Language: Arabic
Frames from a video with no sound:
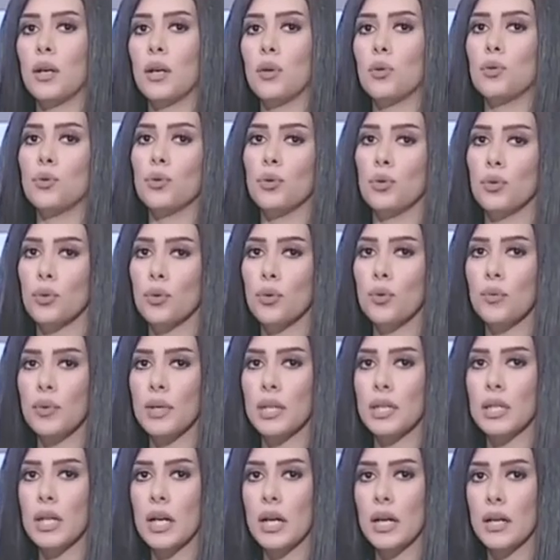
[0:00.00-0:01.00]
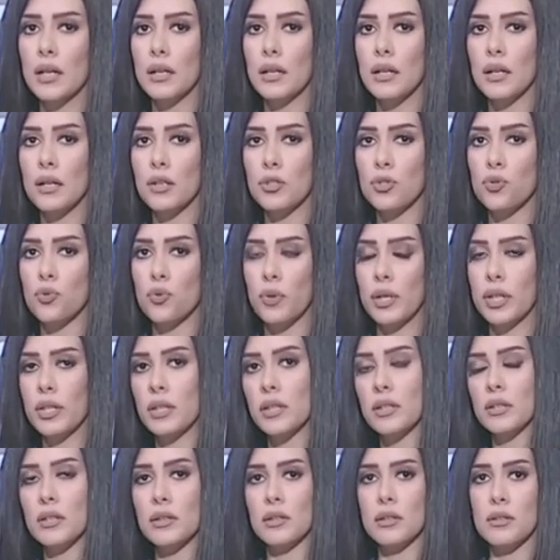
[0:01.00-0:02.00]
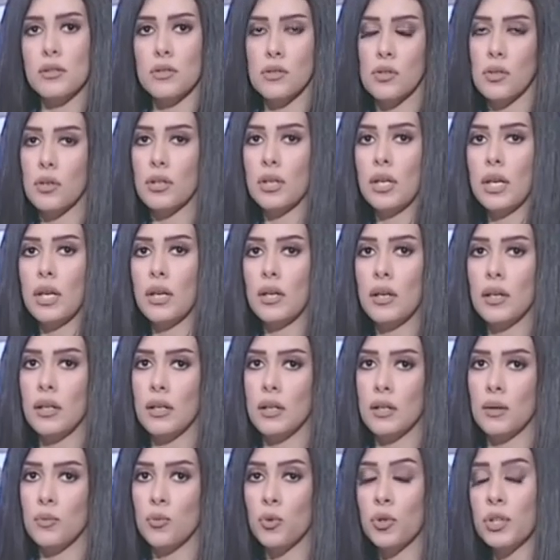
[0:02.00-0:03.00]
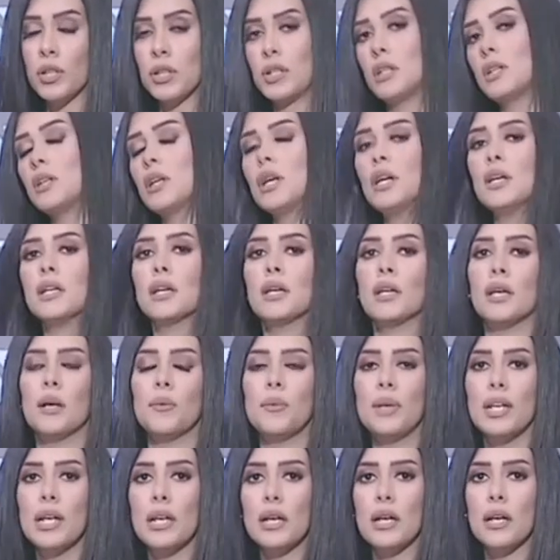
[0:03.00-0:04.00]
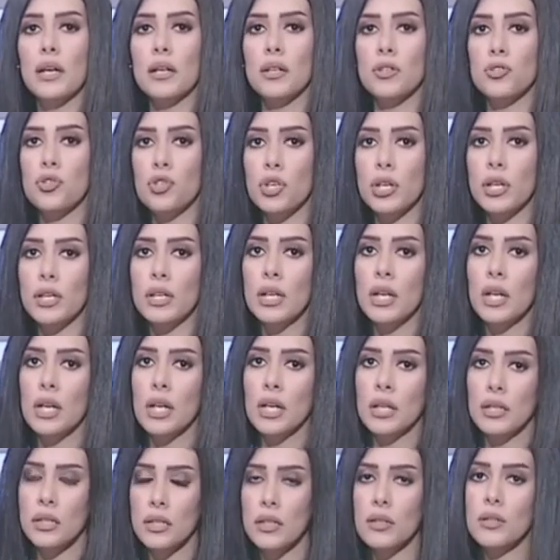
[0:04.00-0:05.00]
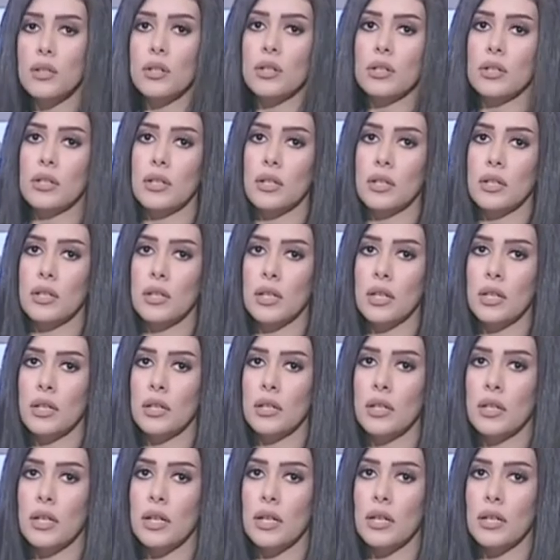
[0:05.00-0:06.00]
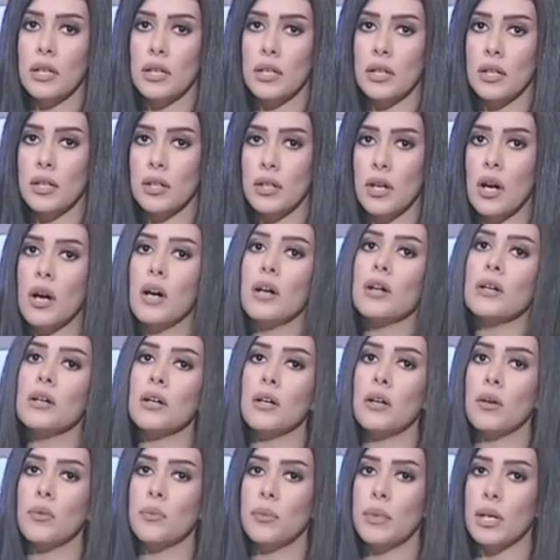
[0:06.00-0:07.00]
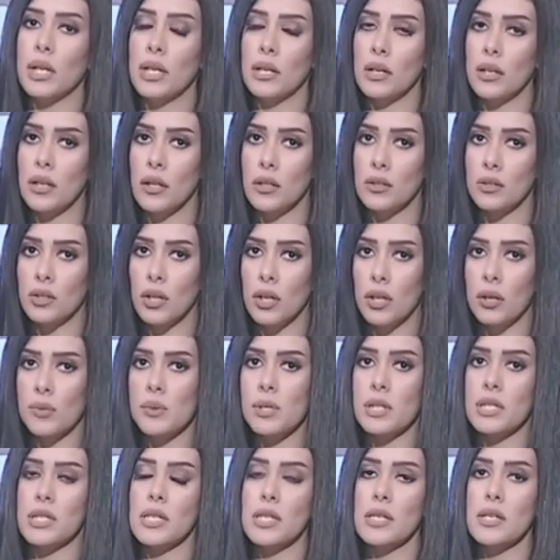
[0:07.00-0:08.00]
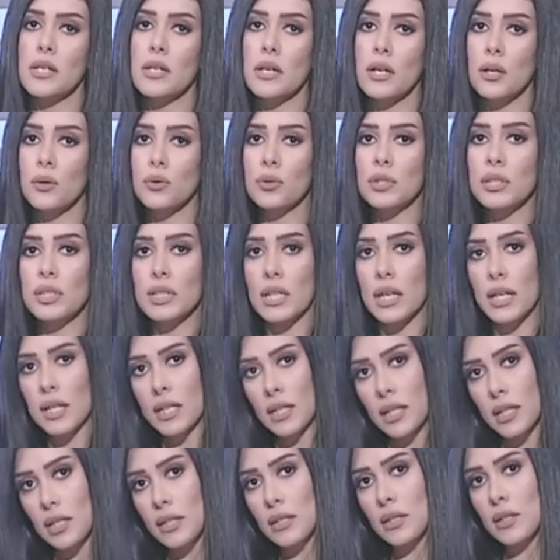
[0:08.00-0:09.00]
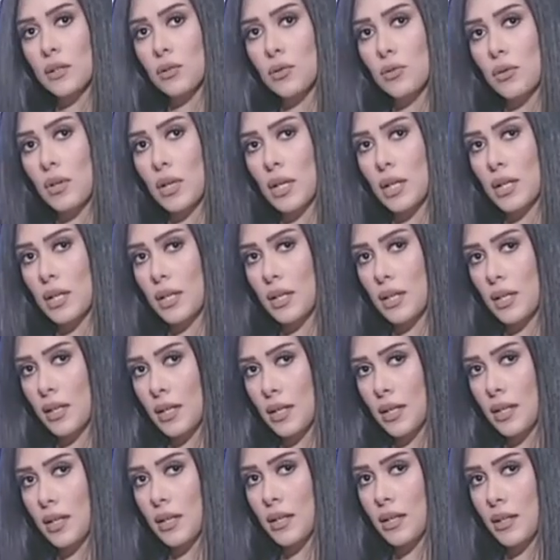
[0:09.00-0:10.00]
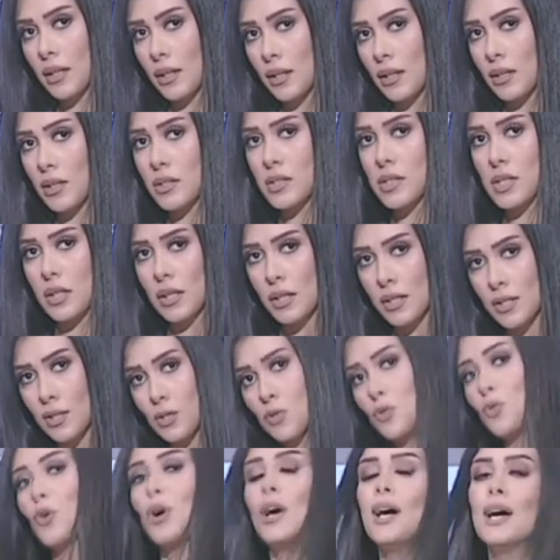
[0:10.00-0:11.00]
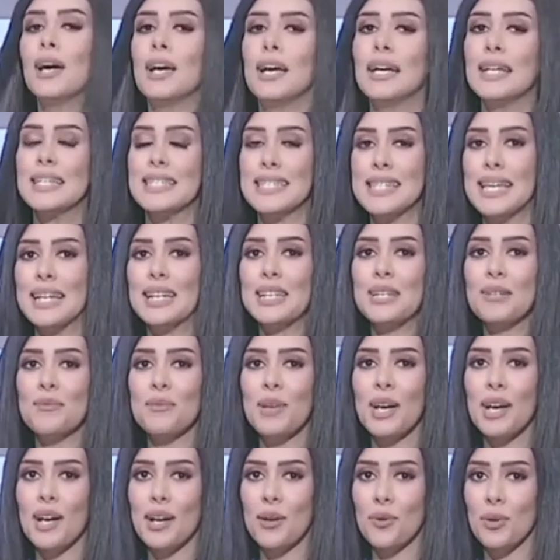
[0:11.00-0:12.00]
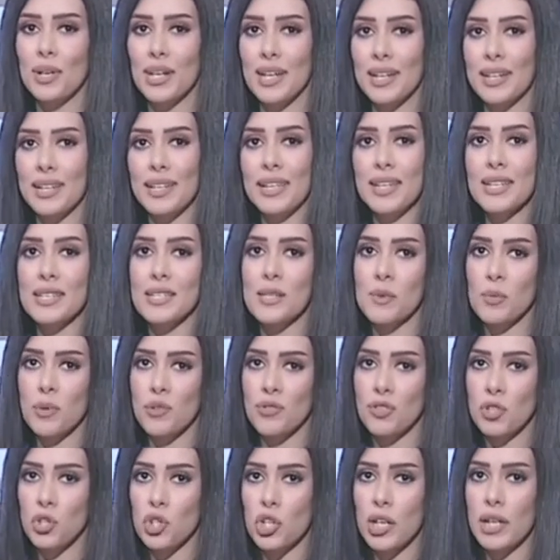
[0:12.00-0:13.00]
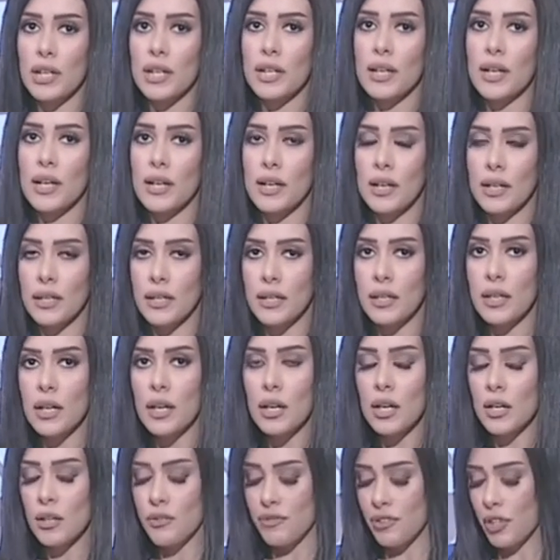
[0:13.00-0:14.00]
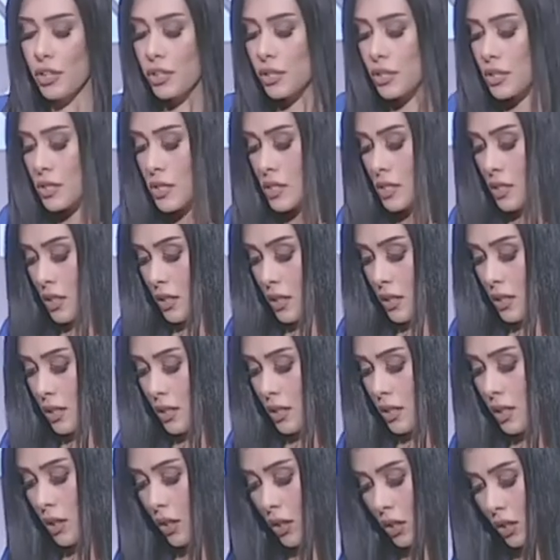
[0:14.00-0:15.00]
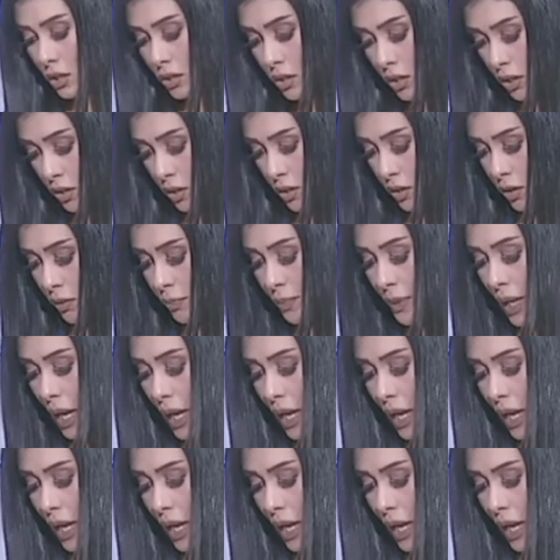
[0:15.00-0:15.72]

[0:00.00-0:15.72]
نحاول نقول لكم كده على شويه نصايح آه، ممكن ان احنا نعملها علشان نقدر ان احنا آه، نعقم الاطعمه دي او نتاكد انه على الاقل خلاص الاسطح سليمه او الاكياس ما فيش عليها اي فيروس آه، لا قدر الله